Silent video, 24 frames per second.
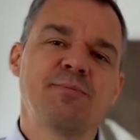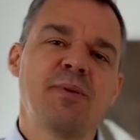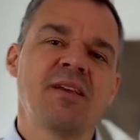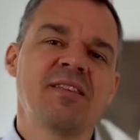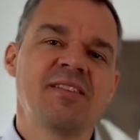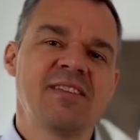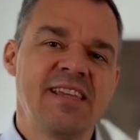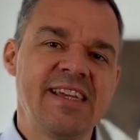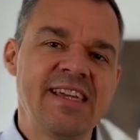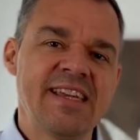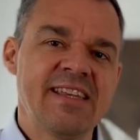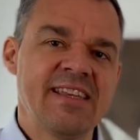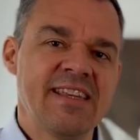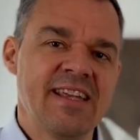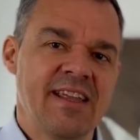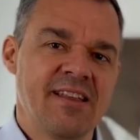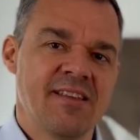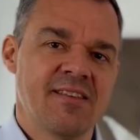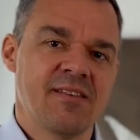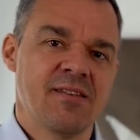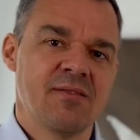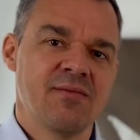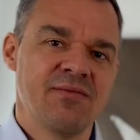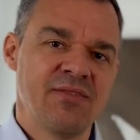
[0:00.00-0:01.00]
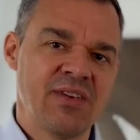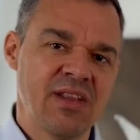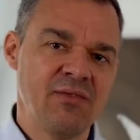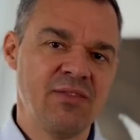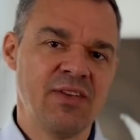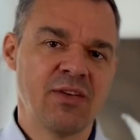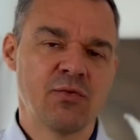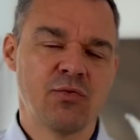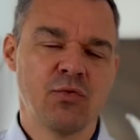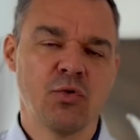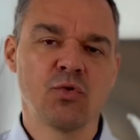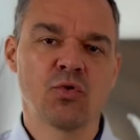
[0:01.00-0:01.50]
Was passiert jetzt,
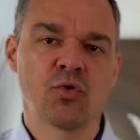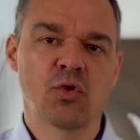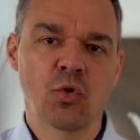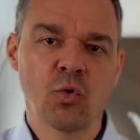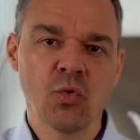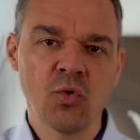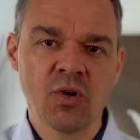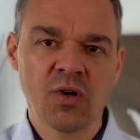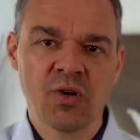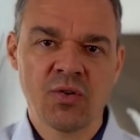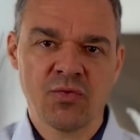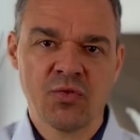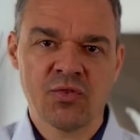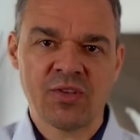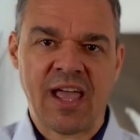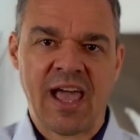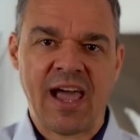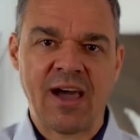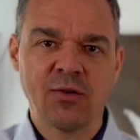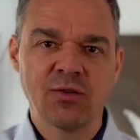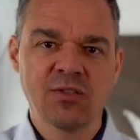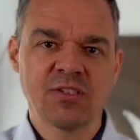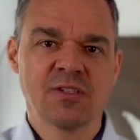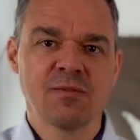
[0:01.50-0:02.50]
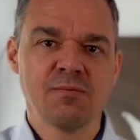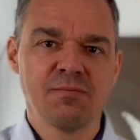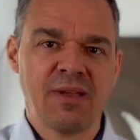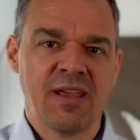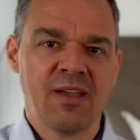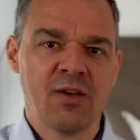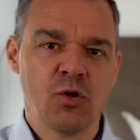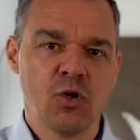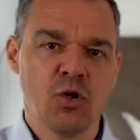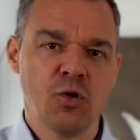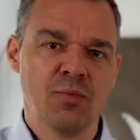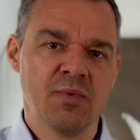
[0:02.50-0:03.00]
wenn wir von Druck von
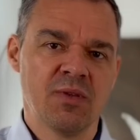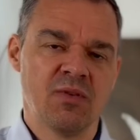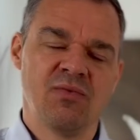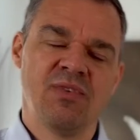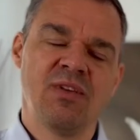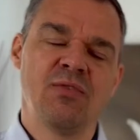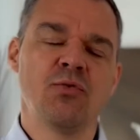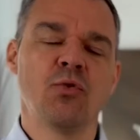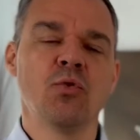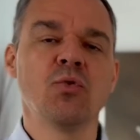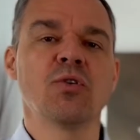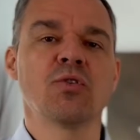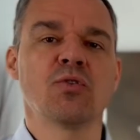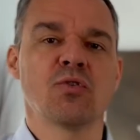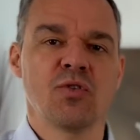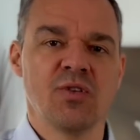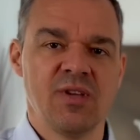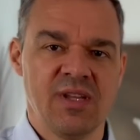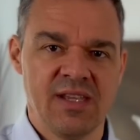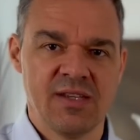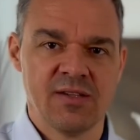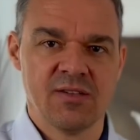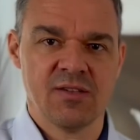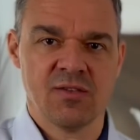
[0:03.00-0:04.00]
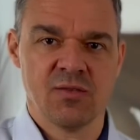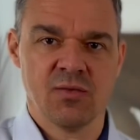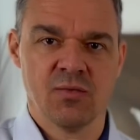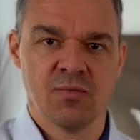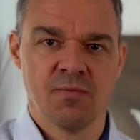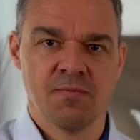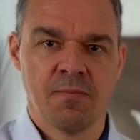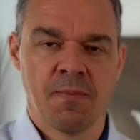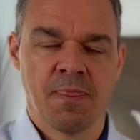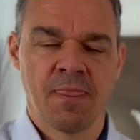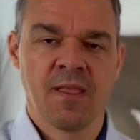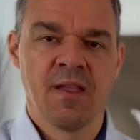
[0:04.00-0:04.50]
außen bekommen? Wie
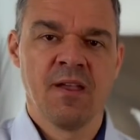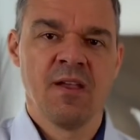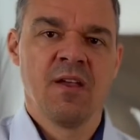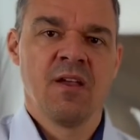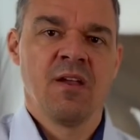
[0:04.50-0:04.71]
funktionierst du?